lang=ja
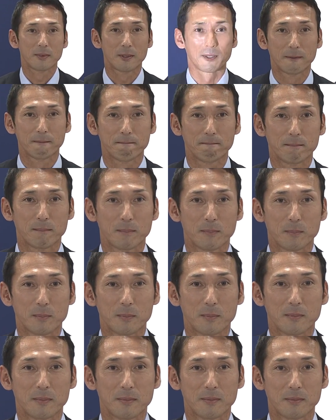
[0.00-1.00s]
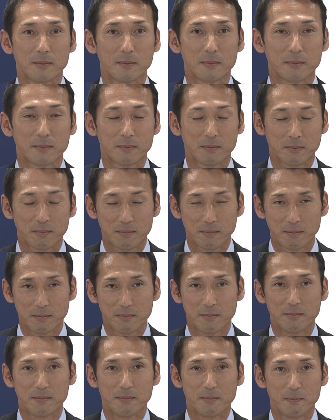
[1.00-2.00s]
日を迎えましたけれども、まず今のお
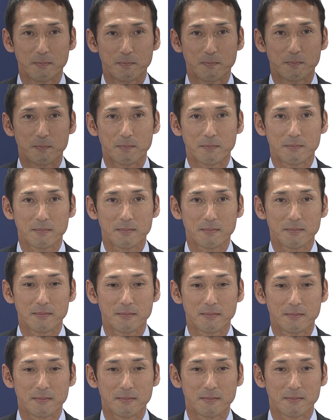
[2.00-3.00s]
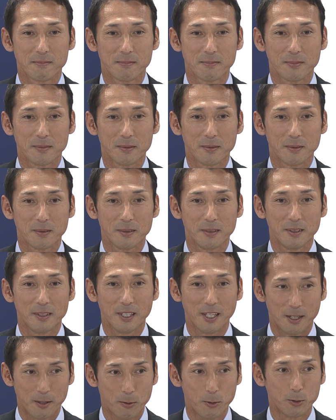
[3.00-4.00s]
気持ちから伺ってよろしいでしょうか。
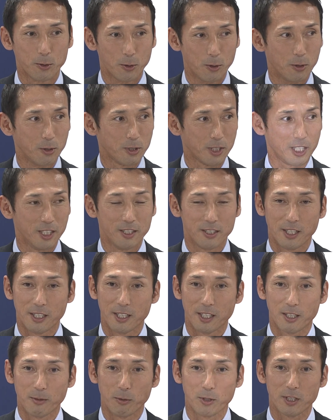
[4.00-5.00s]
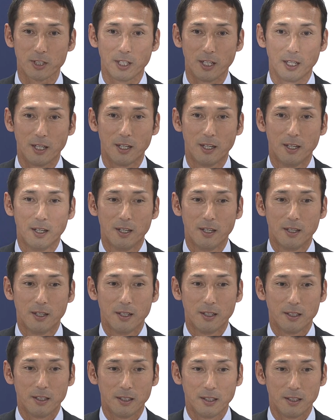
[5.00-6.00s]
いや、本当、新鮮な気持ちで、
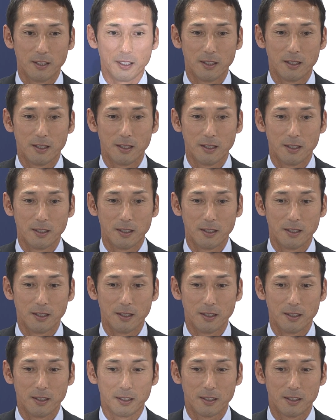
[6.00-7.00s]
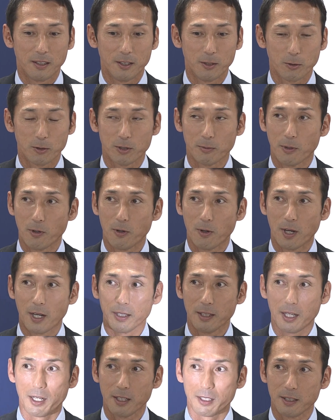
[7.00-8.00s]
えー、広島を
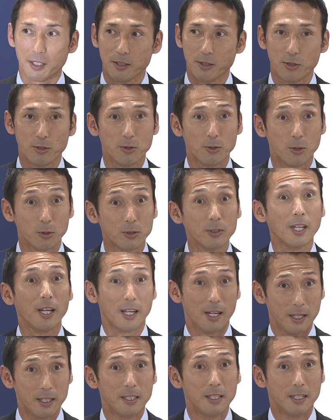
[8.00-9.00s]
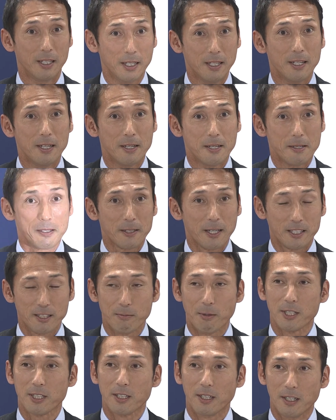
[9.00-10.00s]
離れて16年経
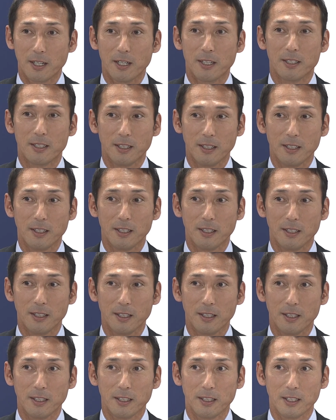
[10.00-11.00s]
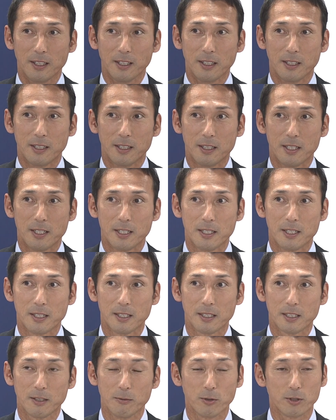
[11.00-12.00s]
ちましたが、
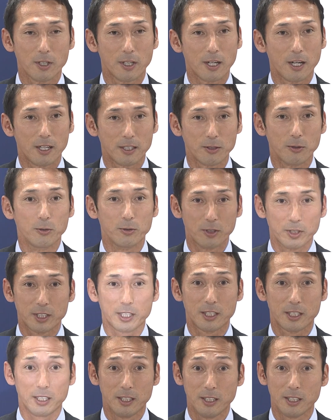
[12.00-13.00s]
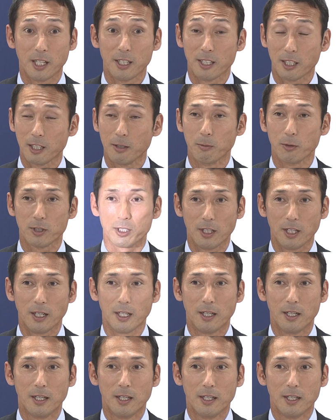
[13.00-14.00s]
えー、気持ちは変わらず、本当に新鮮な気持ちで
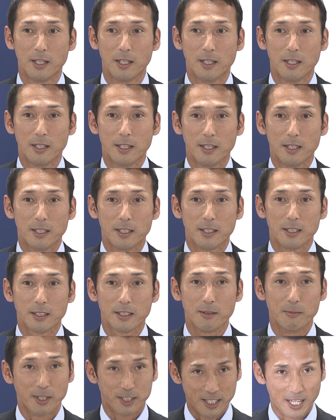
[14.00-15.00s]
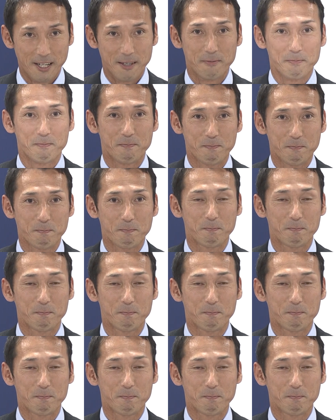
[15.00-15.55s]
来ました。